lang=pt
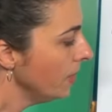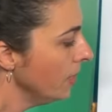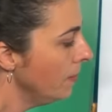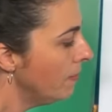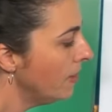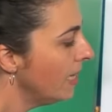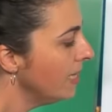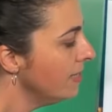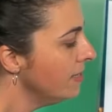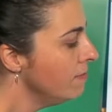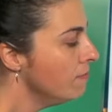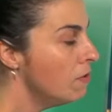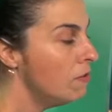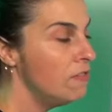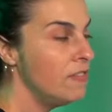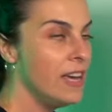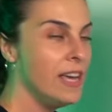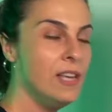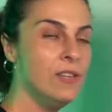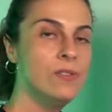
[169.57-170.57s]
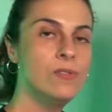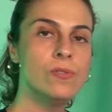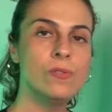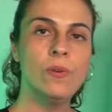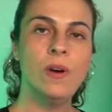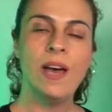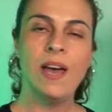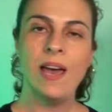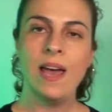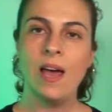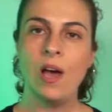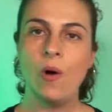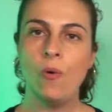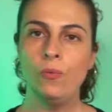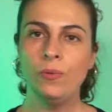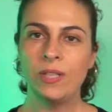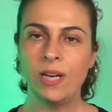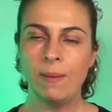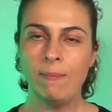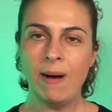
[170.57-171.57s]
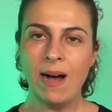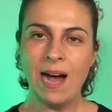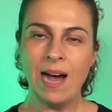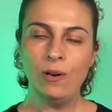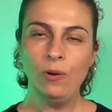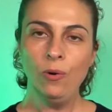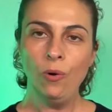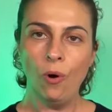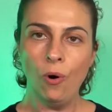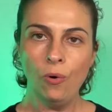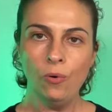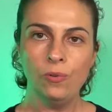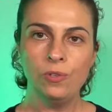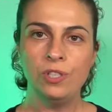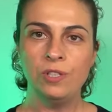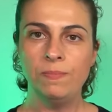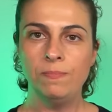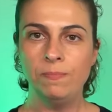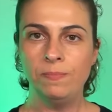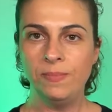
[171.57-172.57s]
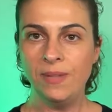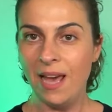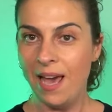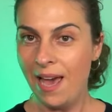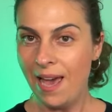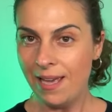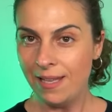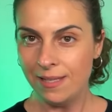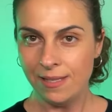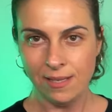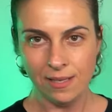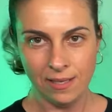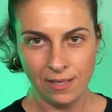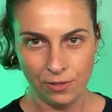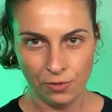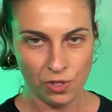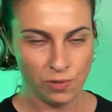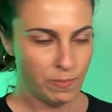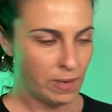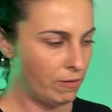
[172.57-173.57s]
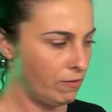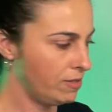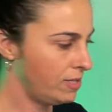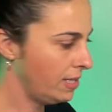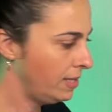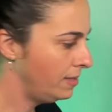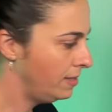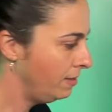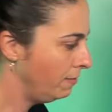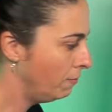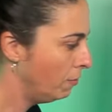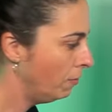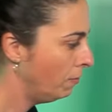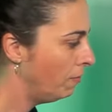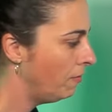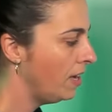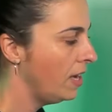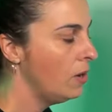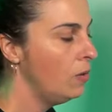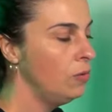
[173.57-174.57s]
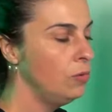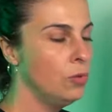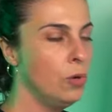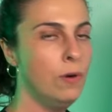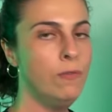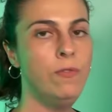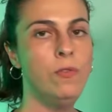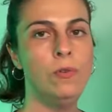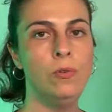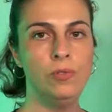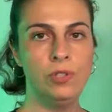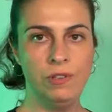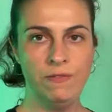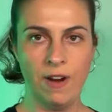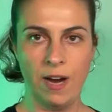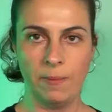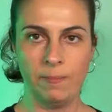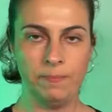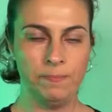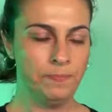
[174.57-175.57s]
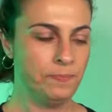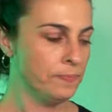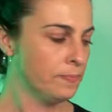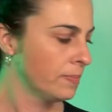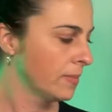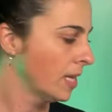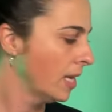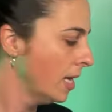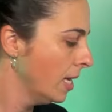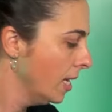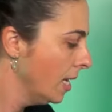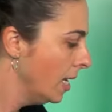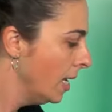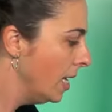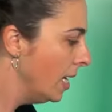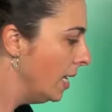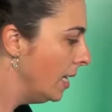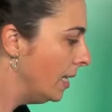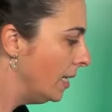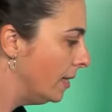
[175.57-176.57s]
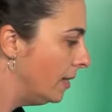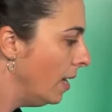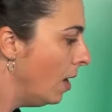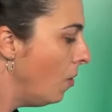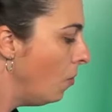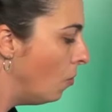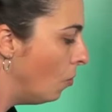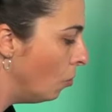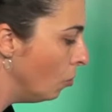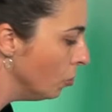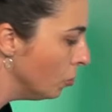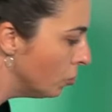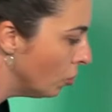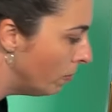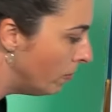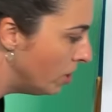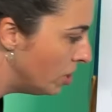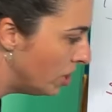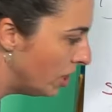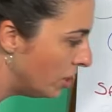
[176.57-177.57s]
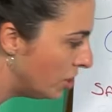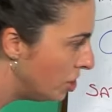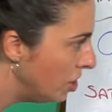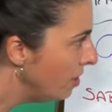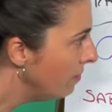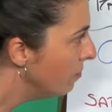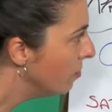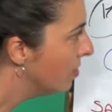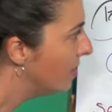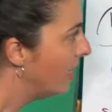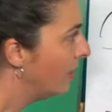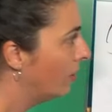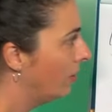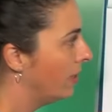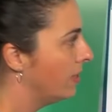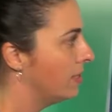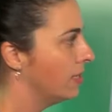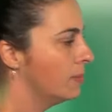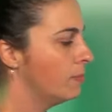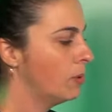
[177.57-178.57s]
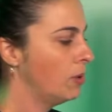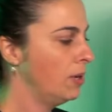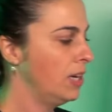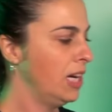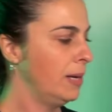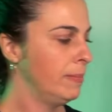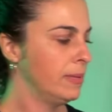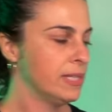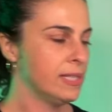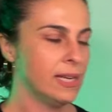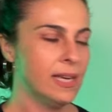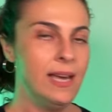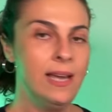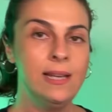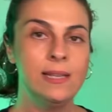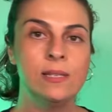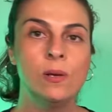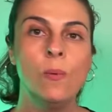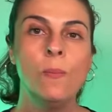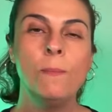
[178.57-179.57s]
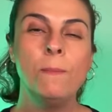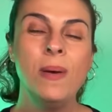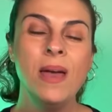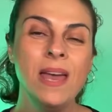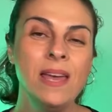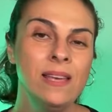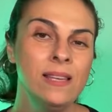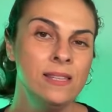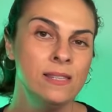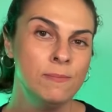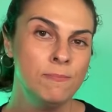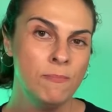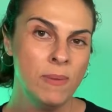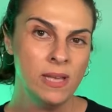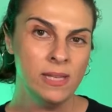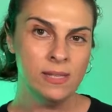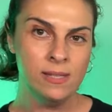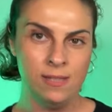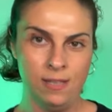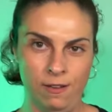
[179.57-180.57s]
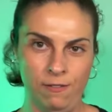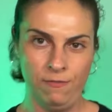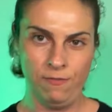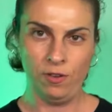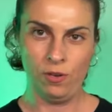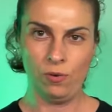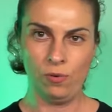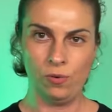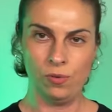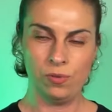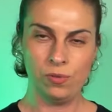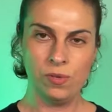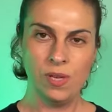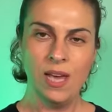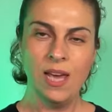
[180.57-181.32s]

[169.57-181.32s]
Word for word: para desenvolver isso é um trabalho longo de 10 anos para você desenvolver um novo cultivar. Então, os objetivos dentro desses programas aqui, eles são bem específicos.